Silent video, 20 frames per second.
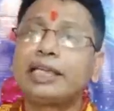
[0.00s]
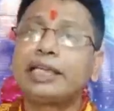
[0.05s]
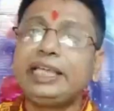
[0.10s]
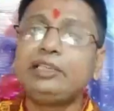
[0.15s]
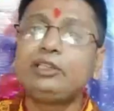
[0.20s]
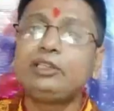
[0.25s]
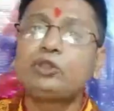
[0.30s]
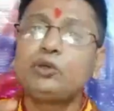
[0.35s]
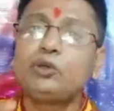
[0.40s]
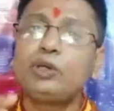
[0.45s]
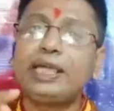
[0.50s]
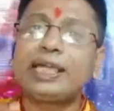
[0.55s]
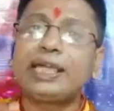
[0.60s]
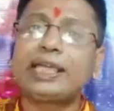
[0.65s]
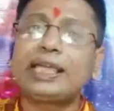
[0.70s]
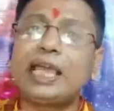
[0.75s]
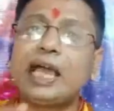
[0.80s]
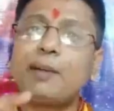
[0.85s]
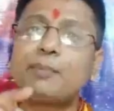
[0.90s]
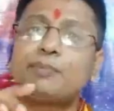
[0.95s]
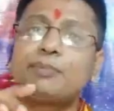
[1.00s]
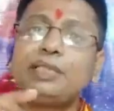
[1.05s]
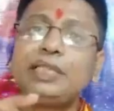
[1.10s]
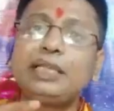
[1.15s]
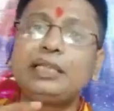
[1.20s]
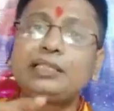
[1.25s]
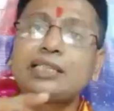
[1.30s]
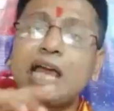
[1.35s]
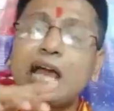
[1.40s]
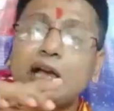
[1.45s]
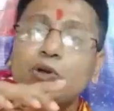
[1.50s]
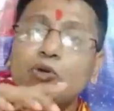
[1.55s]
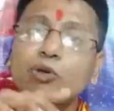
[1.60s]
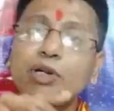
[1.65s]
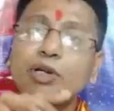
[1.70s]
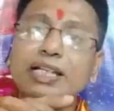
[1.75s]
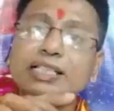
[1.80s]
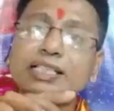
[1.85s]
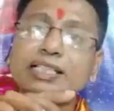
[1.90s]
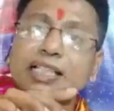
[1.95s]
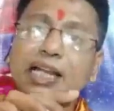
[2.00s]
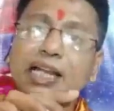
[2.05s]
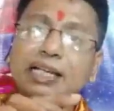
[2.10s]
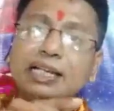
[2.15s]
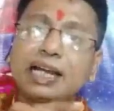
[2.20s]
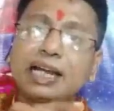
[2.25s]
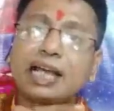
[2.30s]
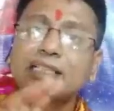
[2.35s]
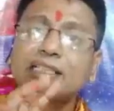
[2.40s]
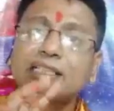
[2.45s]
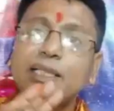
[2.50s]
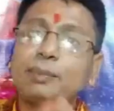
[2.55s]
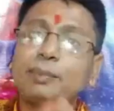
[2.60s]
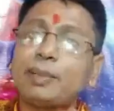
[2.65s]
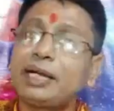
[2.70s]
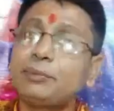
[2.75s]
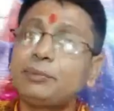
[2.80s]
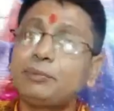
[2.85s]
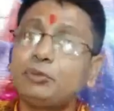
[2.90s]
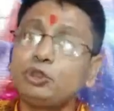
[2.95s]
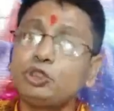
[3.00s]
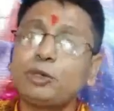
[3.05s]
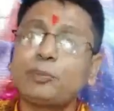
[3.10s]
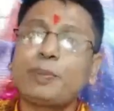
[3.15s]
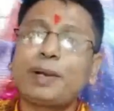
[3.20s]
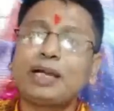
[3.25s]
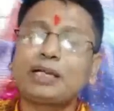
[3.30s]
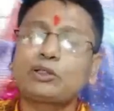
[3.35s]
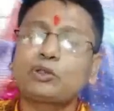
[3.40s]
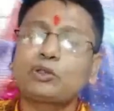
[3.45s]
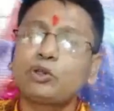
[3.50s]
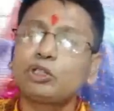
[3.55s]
কিন্তু একে আপনি ঠাকুরের স্থানে রাখতে পারেন পুজো পাঠ